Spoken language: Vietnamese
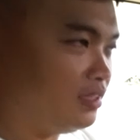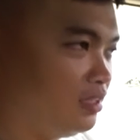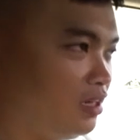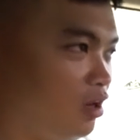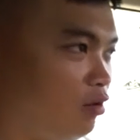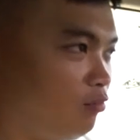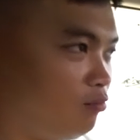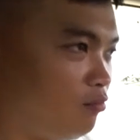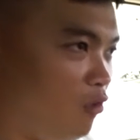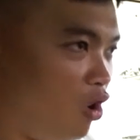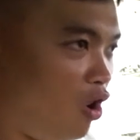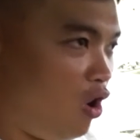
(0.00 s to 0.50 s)
tự
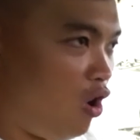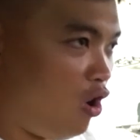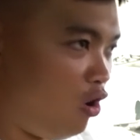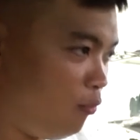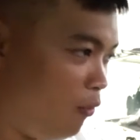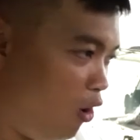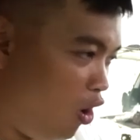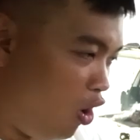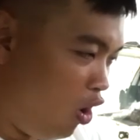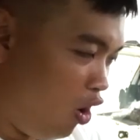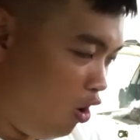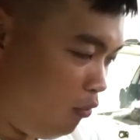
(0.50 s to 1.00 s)
động bò
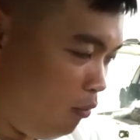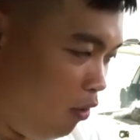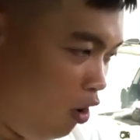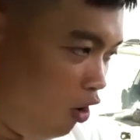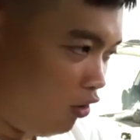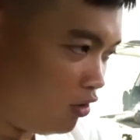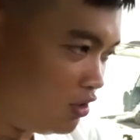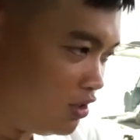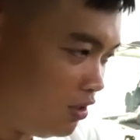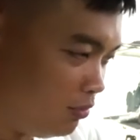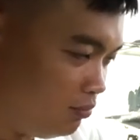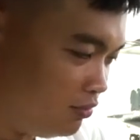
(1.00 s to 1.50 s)
bò
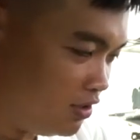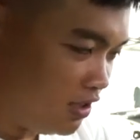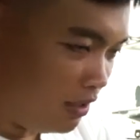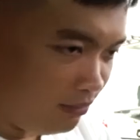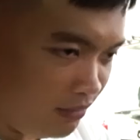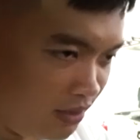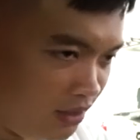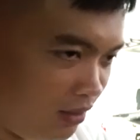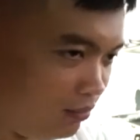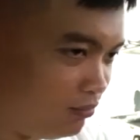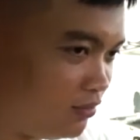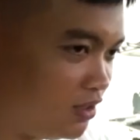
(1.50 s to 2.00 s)
bò chậm chậm
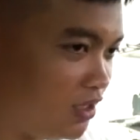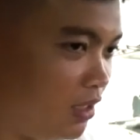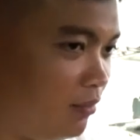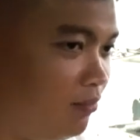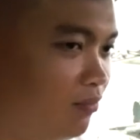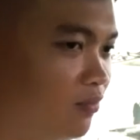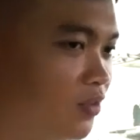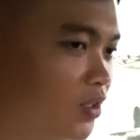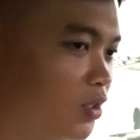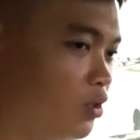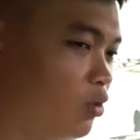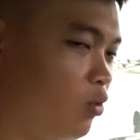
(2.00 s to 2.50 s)
chậm chậm
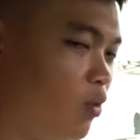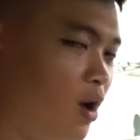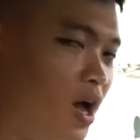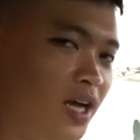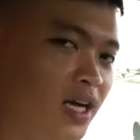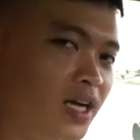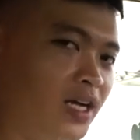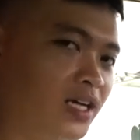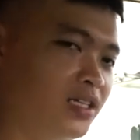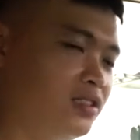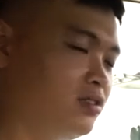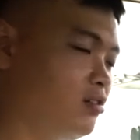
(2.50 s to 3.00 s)
vượt qua
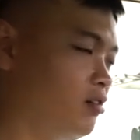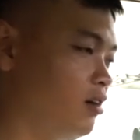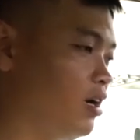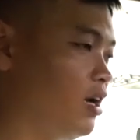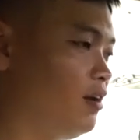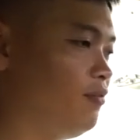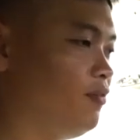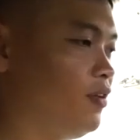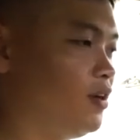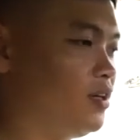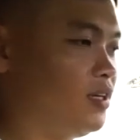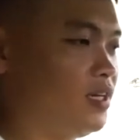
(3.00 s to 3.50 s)
các cái chướng
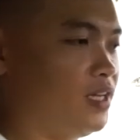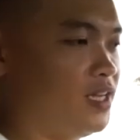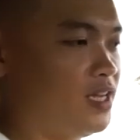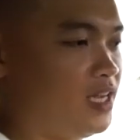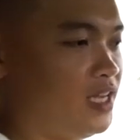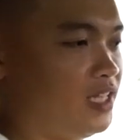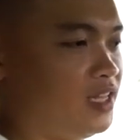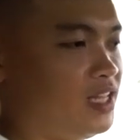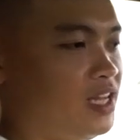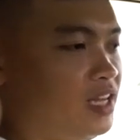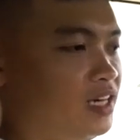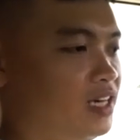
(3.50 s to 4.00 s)
ngại vật hay các
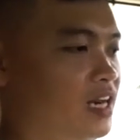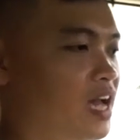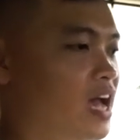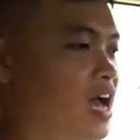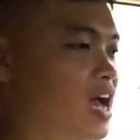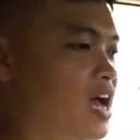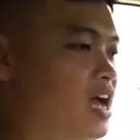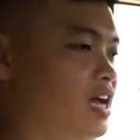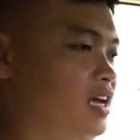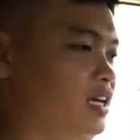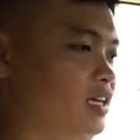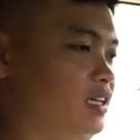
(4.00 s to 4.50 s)
cái tảng
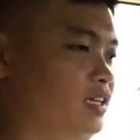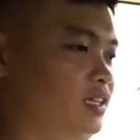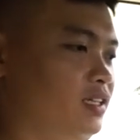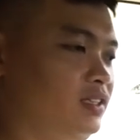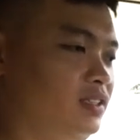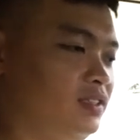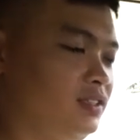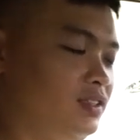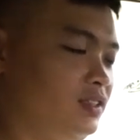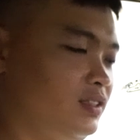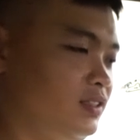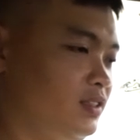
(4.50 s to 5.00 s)
đá
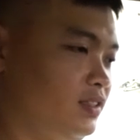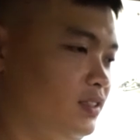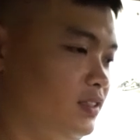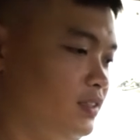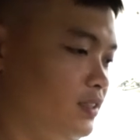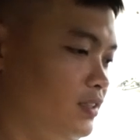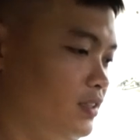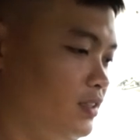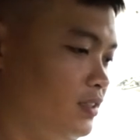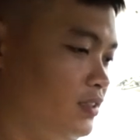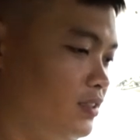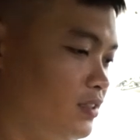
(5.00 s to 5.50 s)

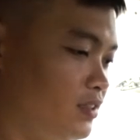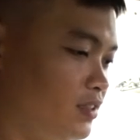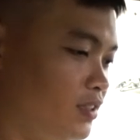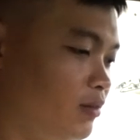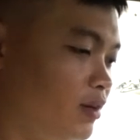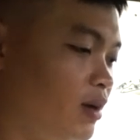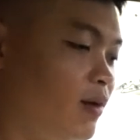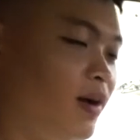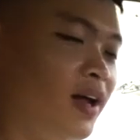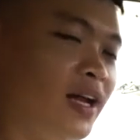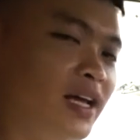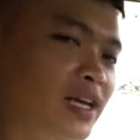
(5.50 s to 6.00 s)
nhưng
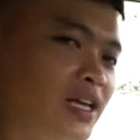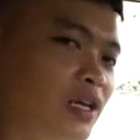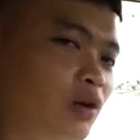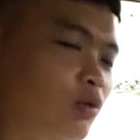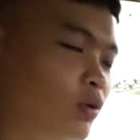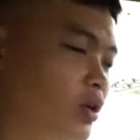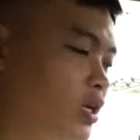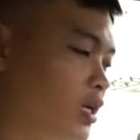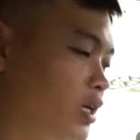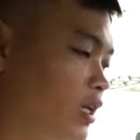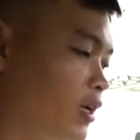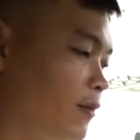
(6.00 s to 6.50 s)
mà các bạn hãy lưu
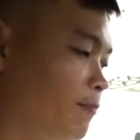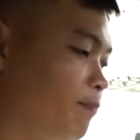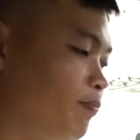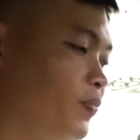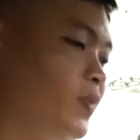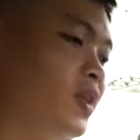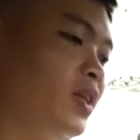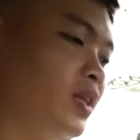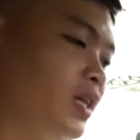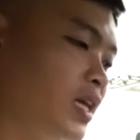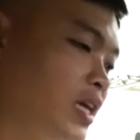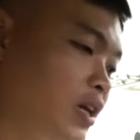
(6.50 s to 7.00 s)
ý nhé
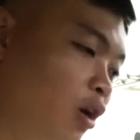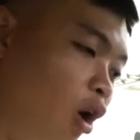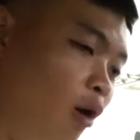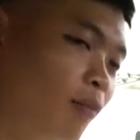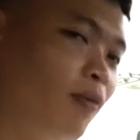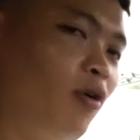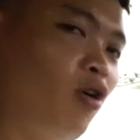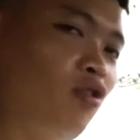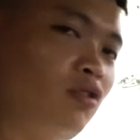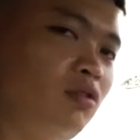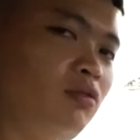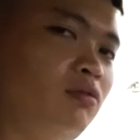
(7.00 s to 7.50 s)
đi off
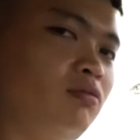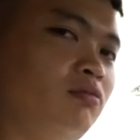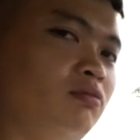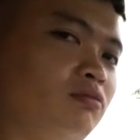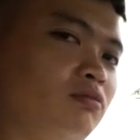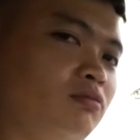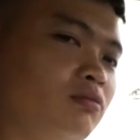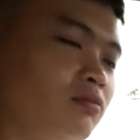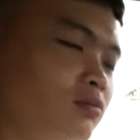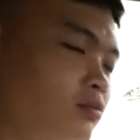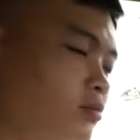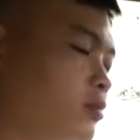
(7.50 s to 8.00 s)
road
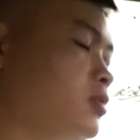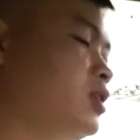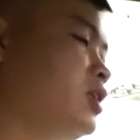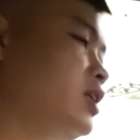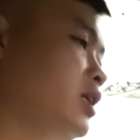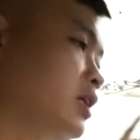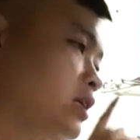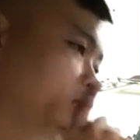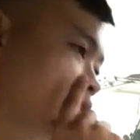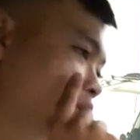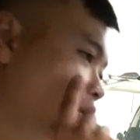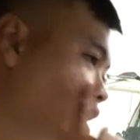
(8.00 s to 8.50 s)

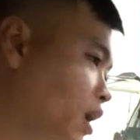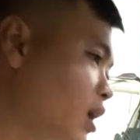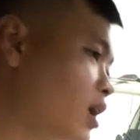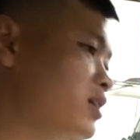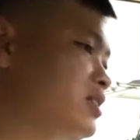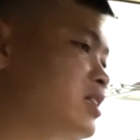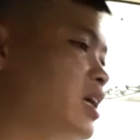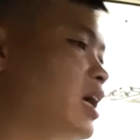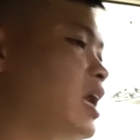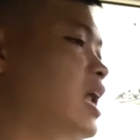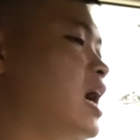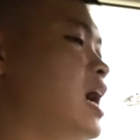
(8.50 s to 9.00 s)
thì nhớ
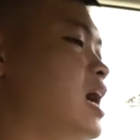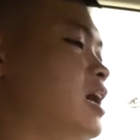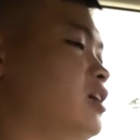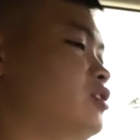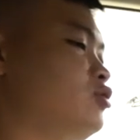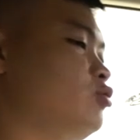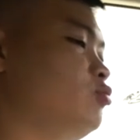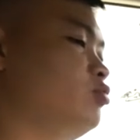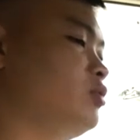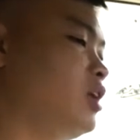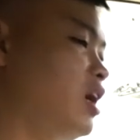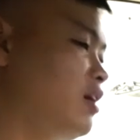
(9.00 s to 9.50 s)
rằng là
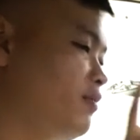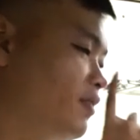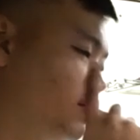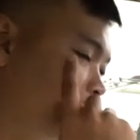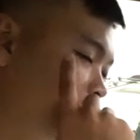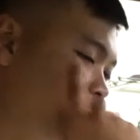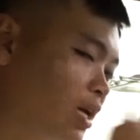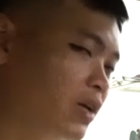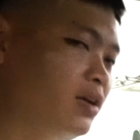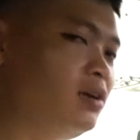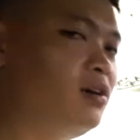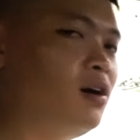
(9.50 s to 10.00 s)
chúng ta phải
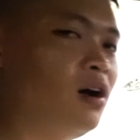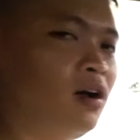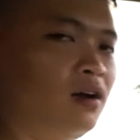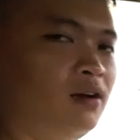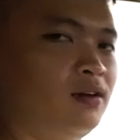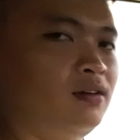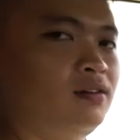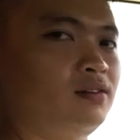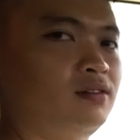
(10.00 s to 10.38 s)
biết đường